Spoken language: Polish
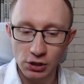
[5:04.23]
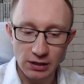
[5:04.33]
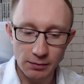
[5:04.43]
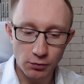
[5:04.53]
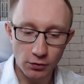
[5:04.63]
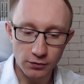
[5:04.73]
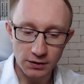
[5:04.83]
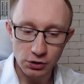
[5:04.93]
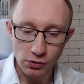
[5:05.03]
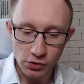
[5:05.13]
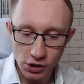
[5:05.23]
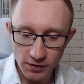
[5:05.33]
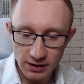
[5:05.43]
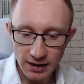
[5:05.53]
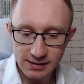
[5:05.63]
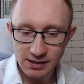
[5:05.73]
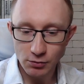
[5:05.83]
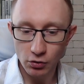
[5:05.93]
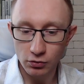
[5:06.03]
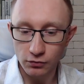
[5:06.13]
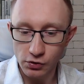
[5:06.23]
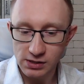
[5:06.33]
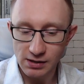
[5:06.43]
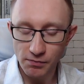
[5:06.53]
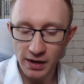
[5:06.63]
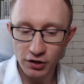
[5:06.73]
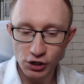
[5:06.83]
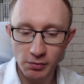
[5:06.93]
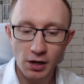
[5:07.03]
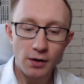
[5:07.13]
Tak było w 2019 roku, 2021,